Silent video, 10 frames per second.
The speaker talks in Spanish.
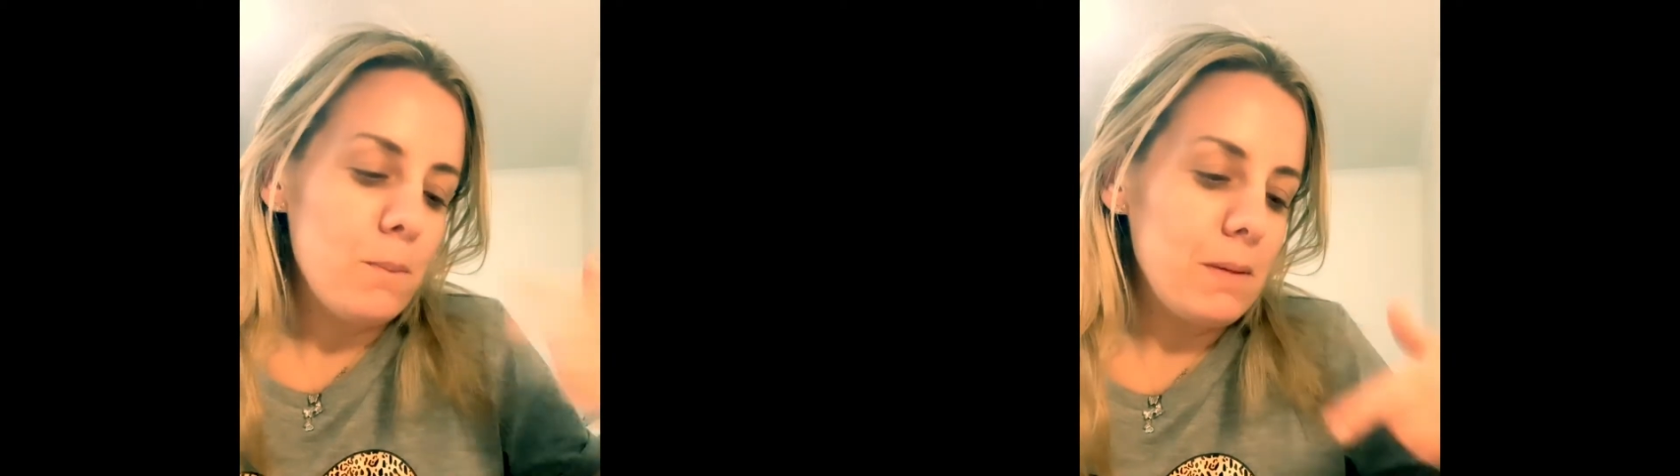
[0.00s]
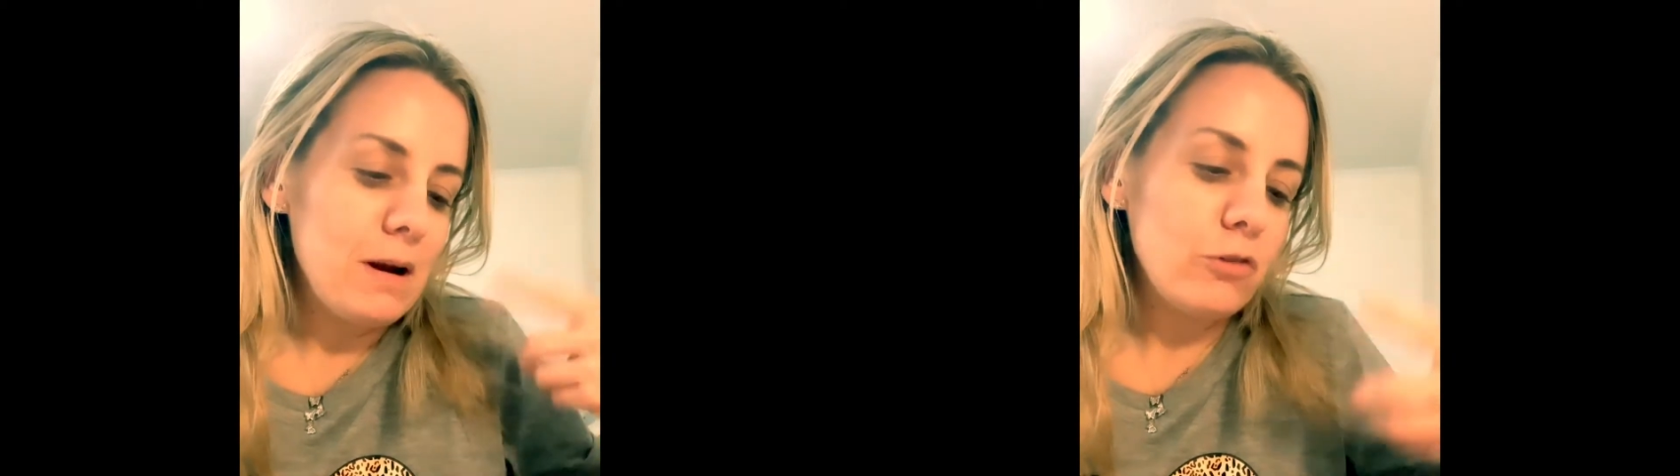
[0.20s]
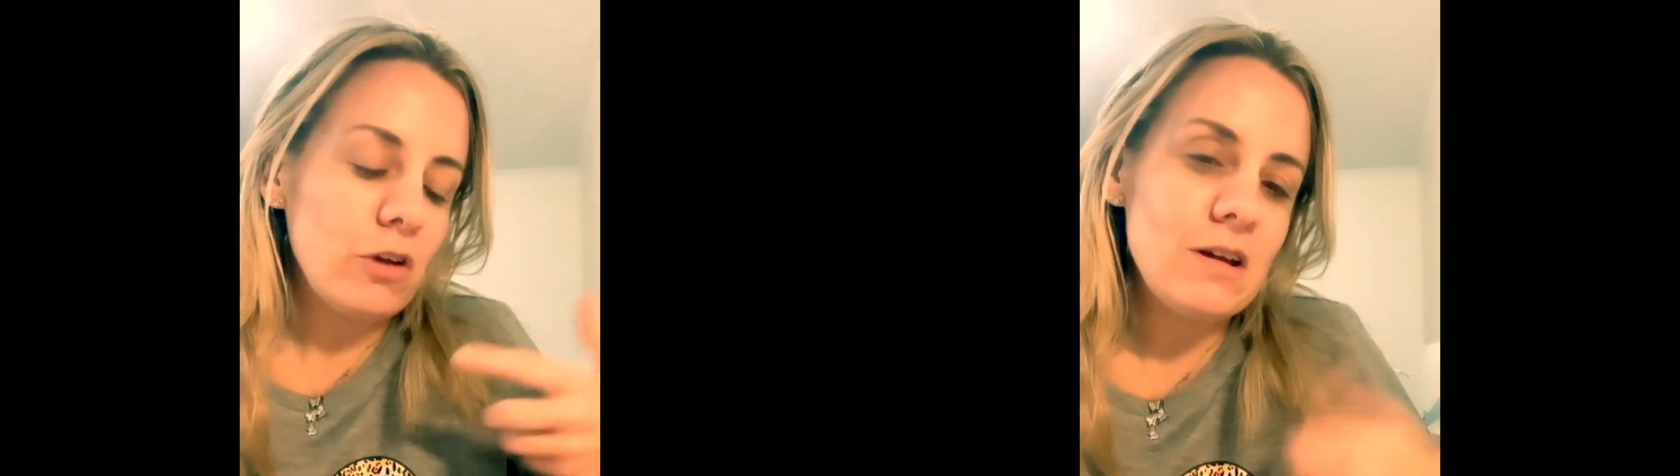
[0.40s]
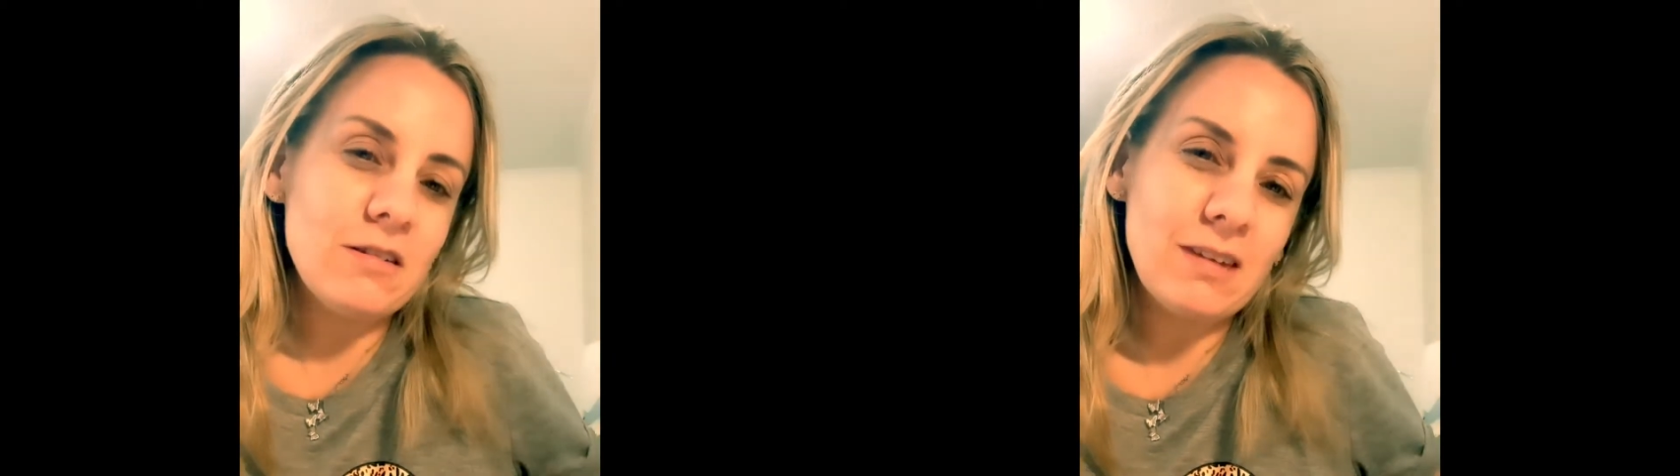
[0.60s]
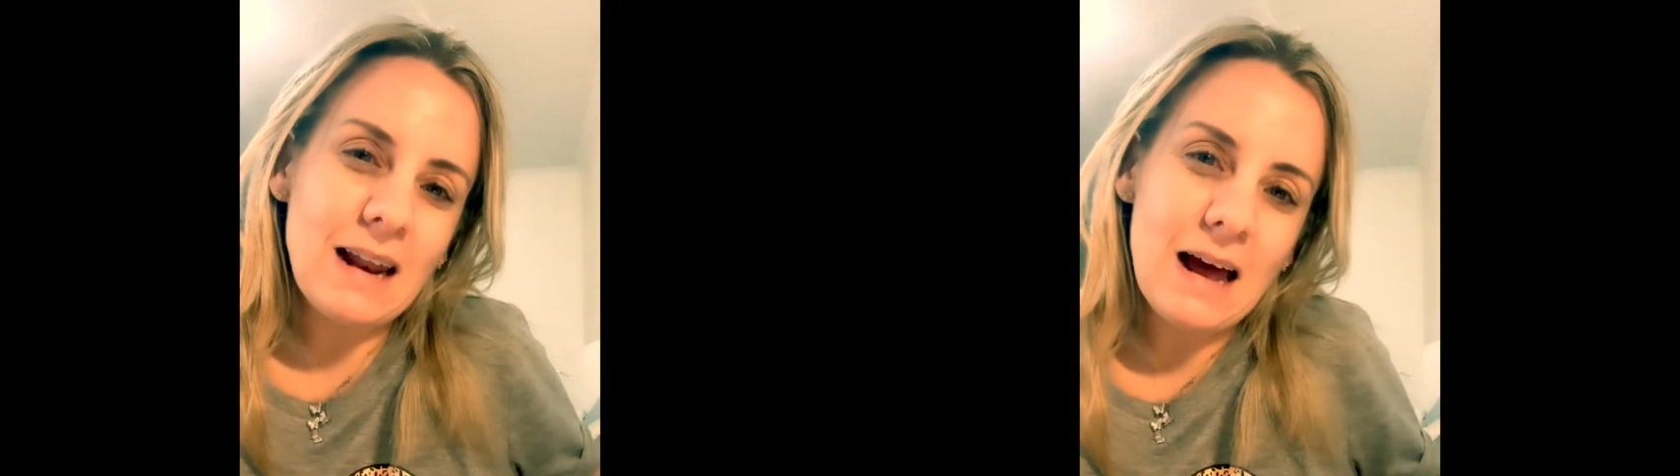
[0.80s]
primero se
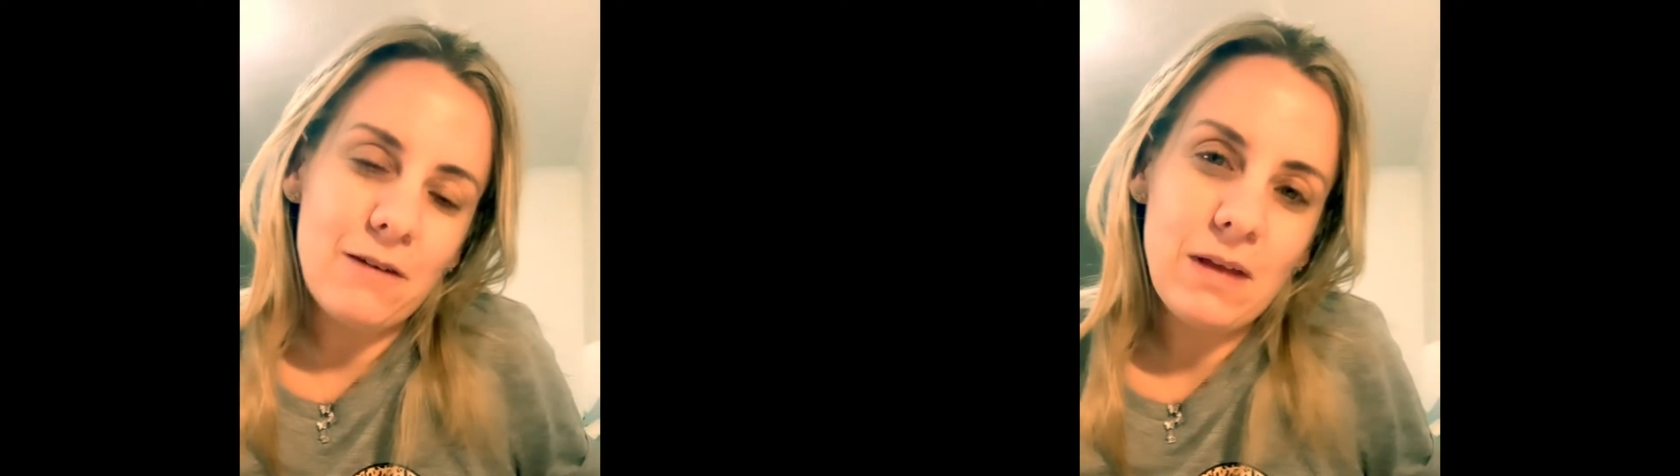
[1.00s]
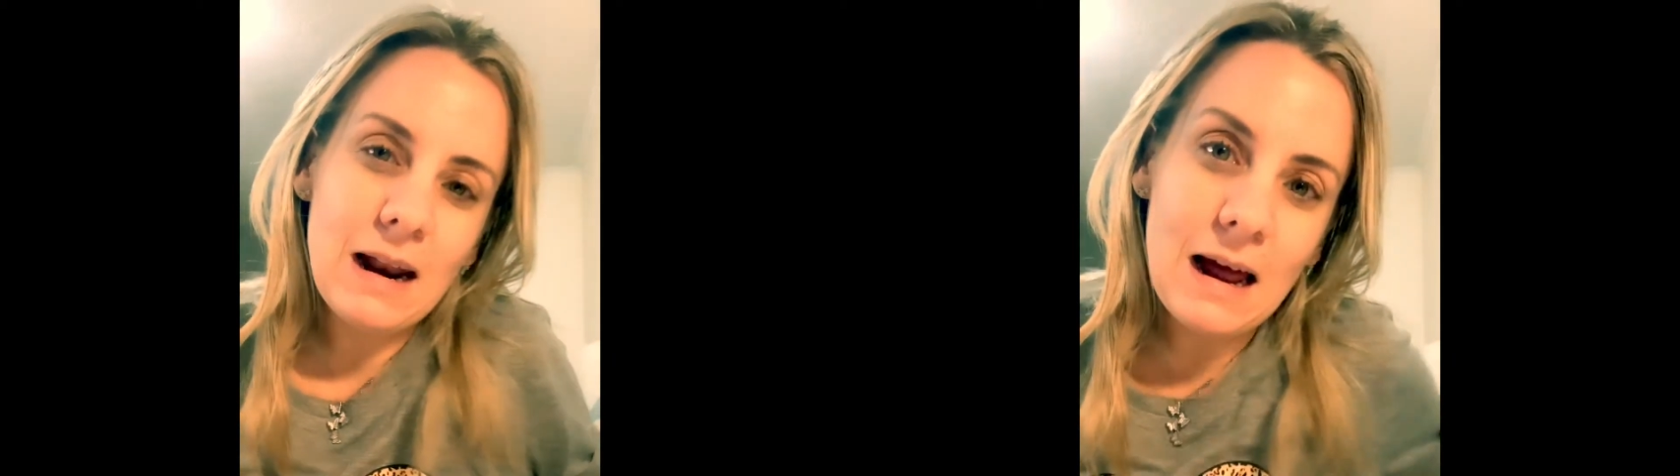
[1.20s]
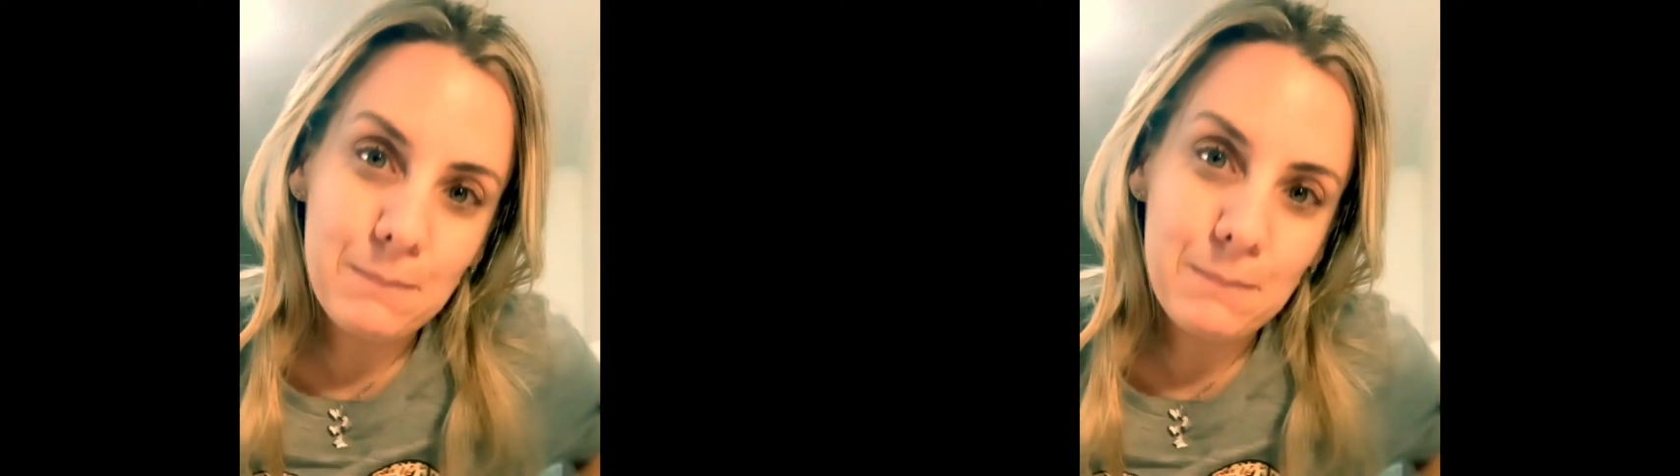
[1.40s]
dice las Abdalá,